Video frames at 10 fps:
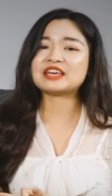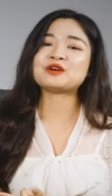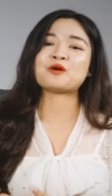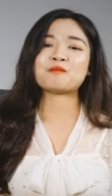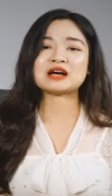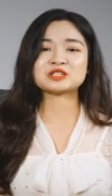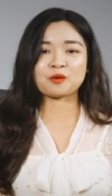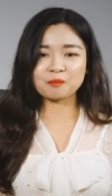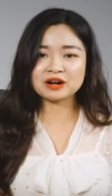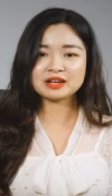IO
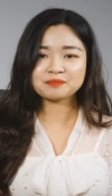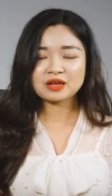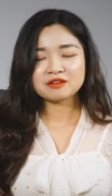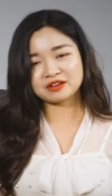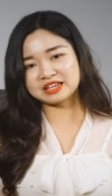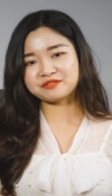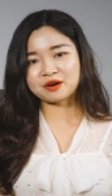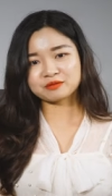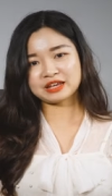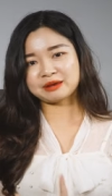360 và hy
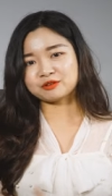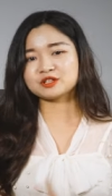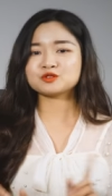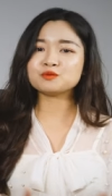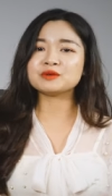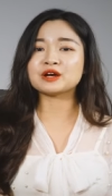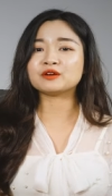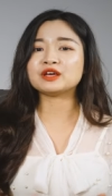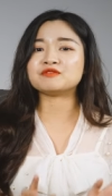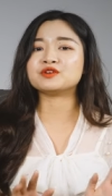vọng thì em nó sẽ giúp mình
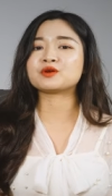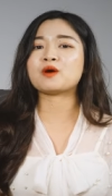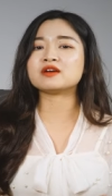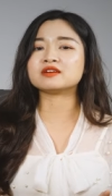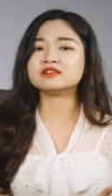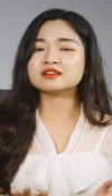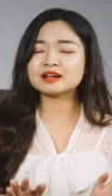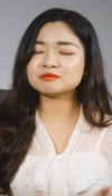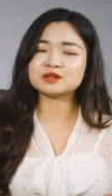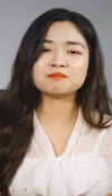có thể vượt qua được
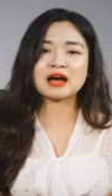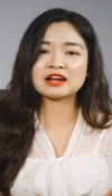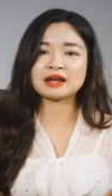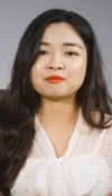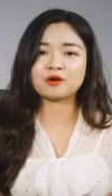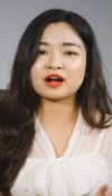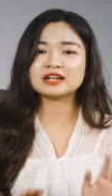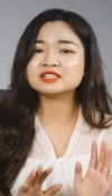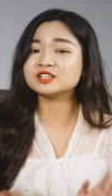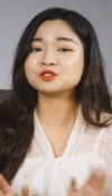ngưỡng 5.3 này một
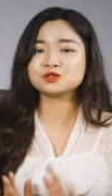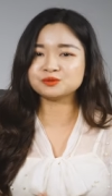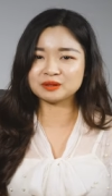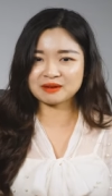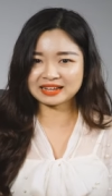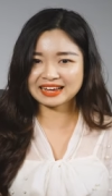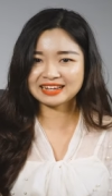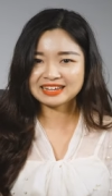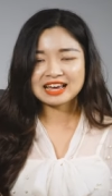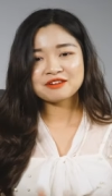cách trơn tru mượt mà
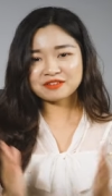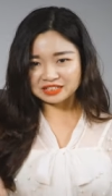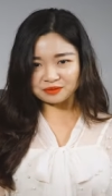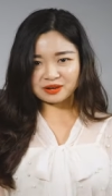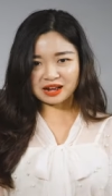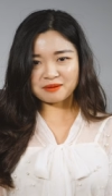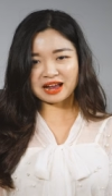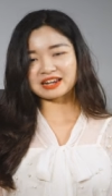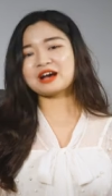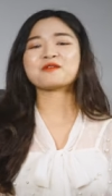nhé. Và chào mừng các
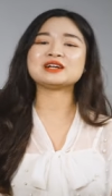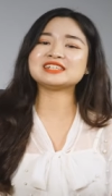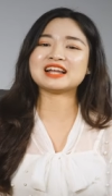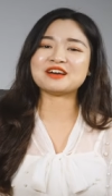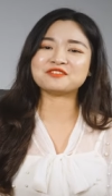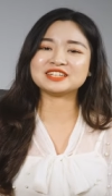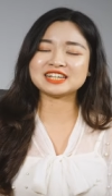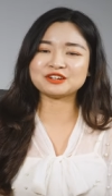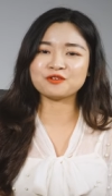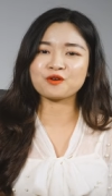bạn đã quay trở lại với
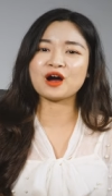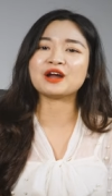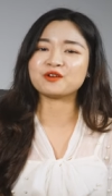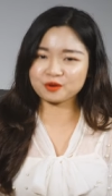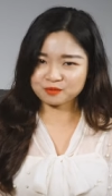channel của Hà Nội